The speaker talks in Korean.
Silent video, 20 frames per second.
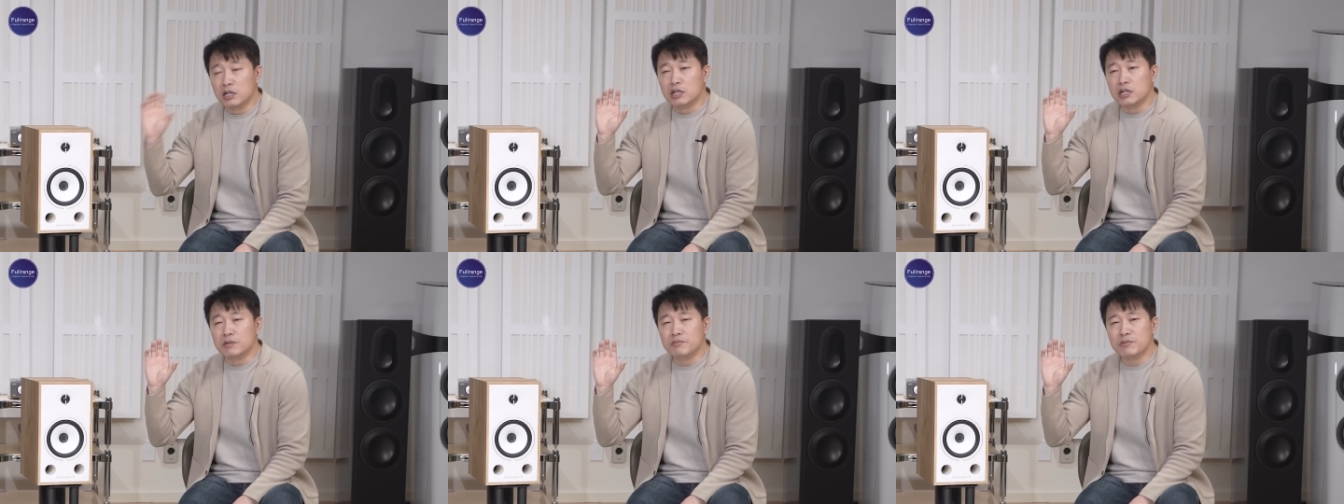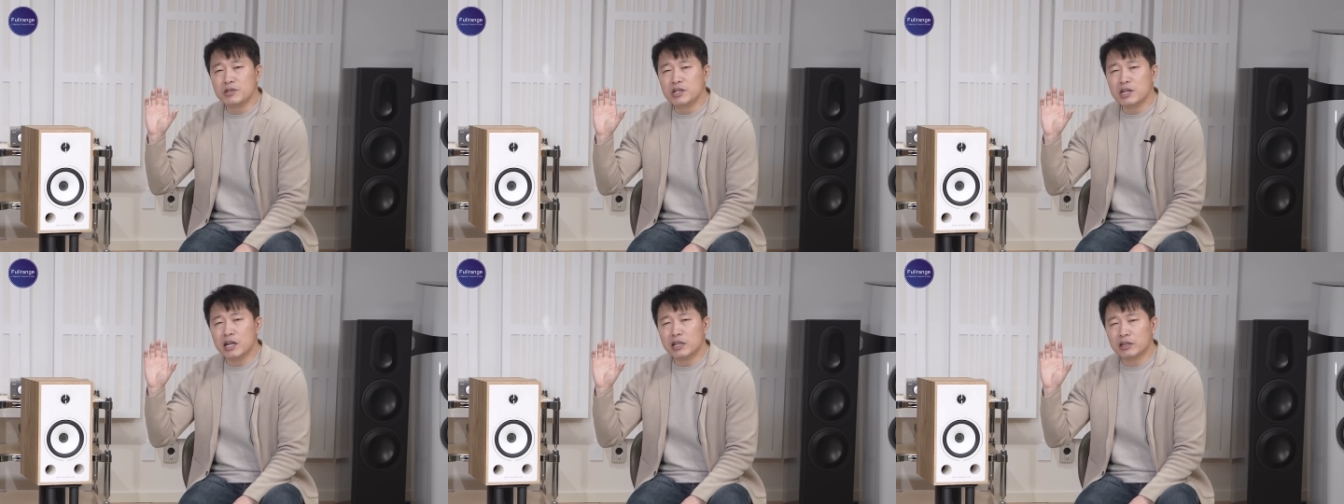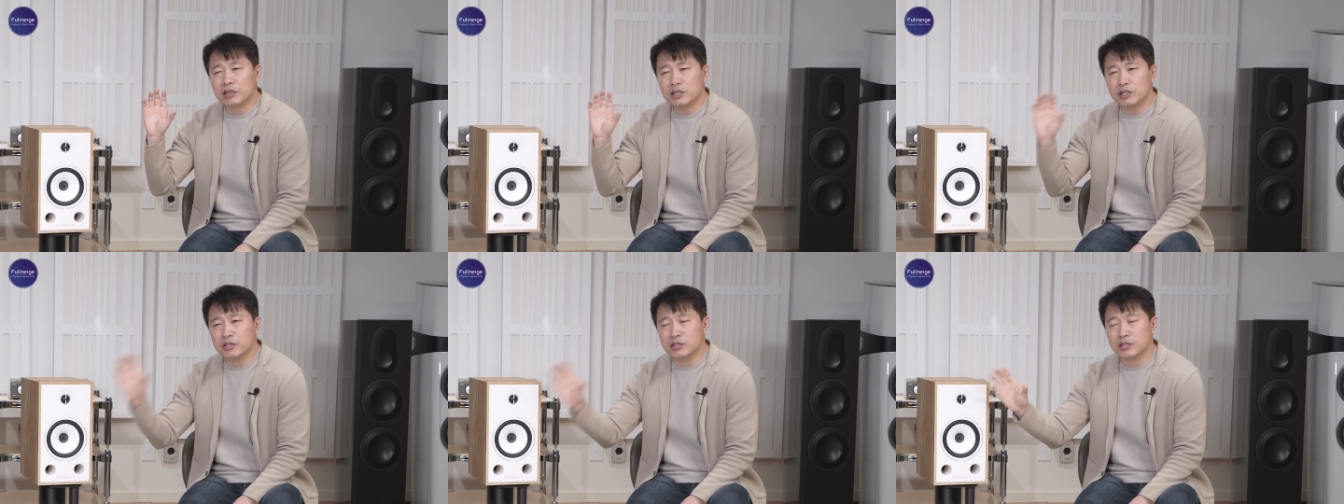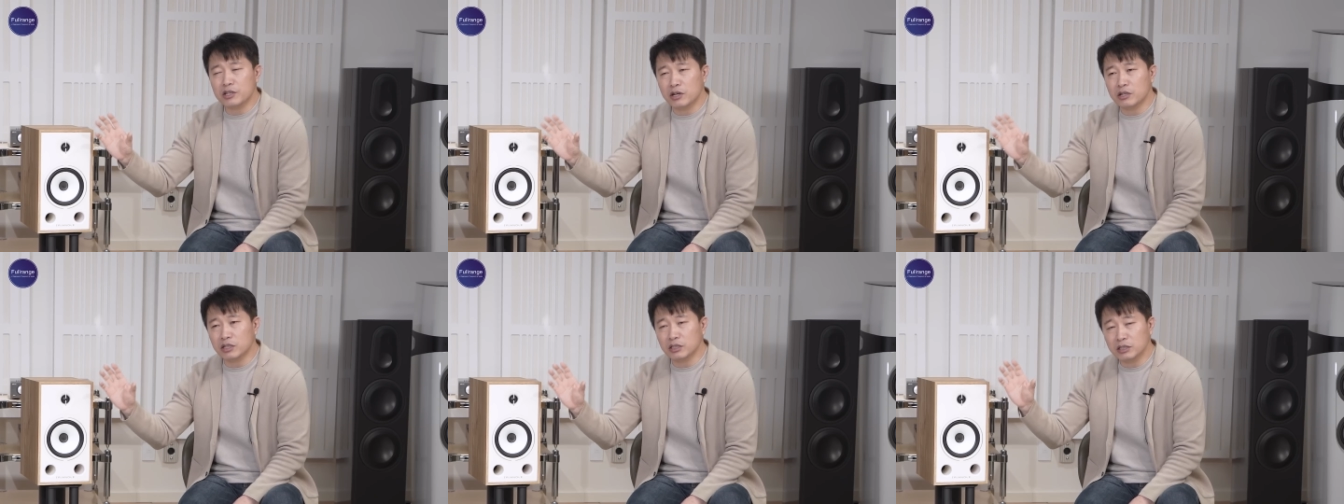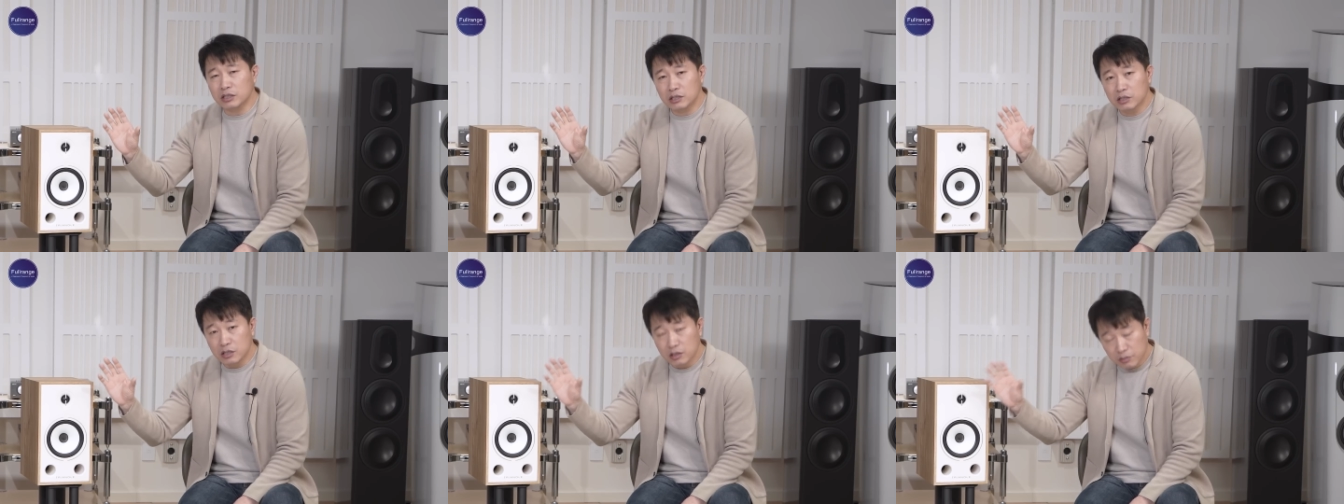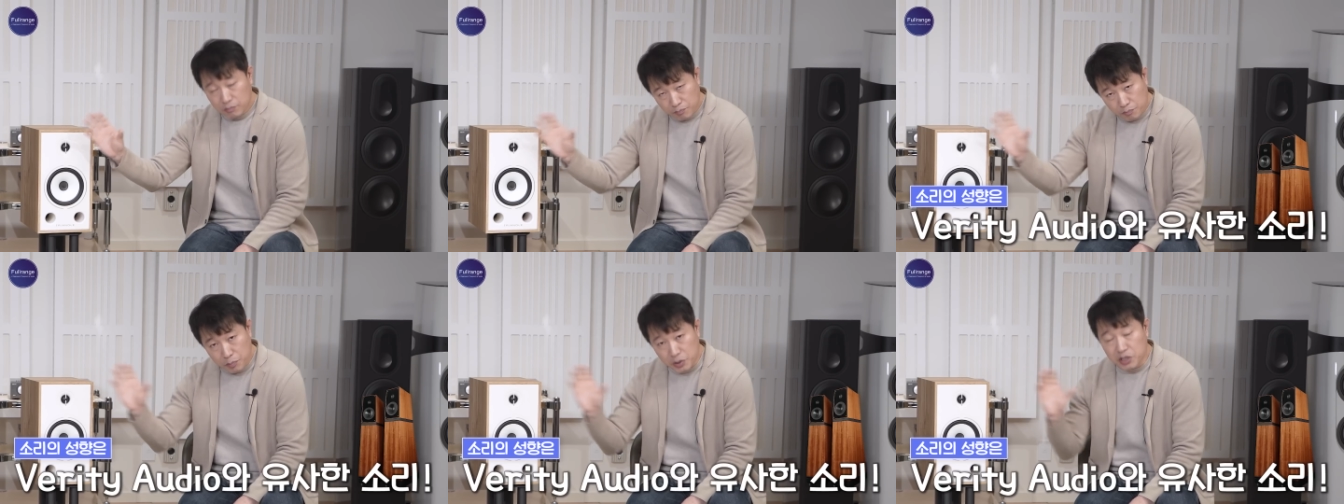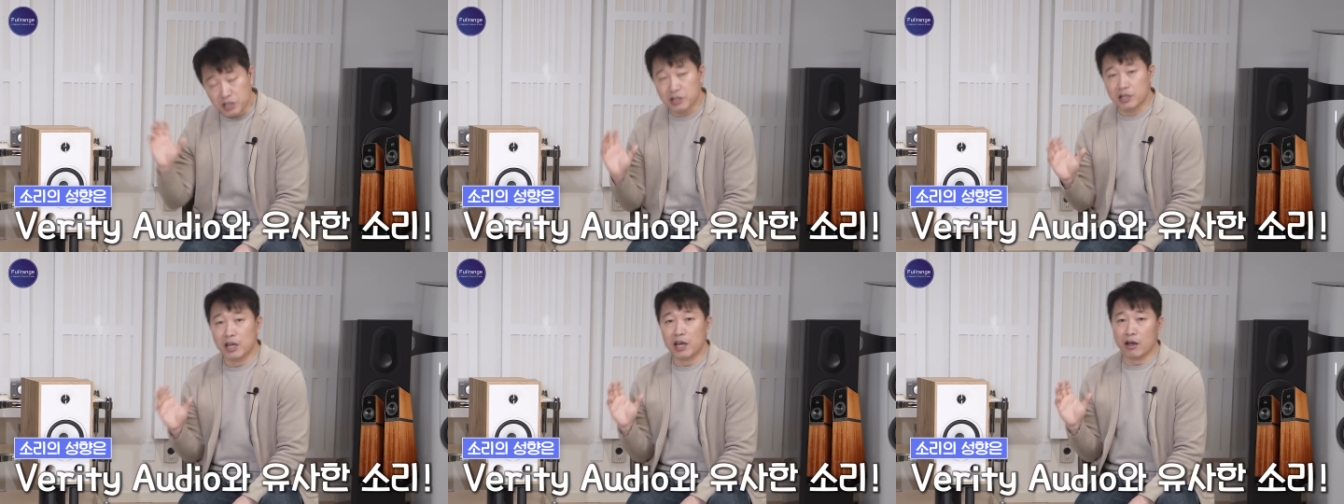음질의 특성은
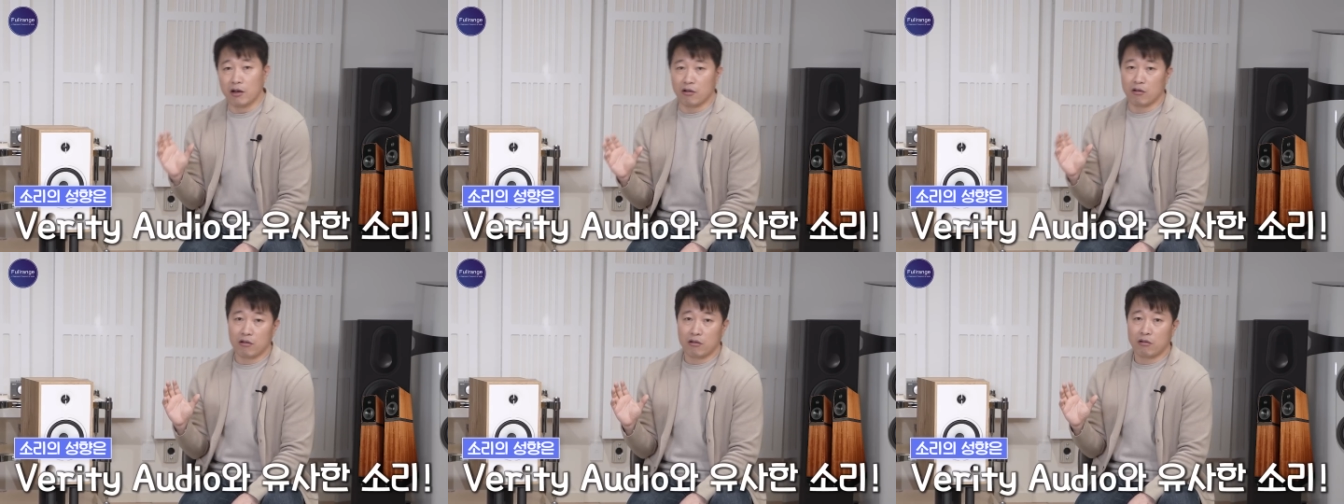비슷해요.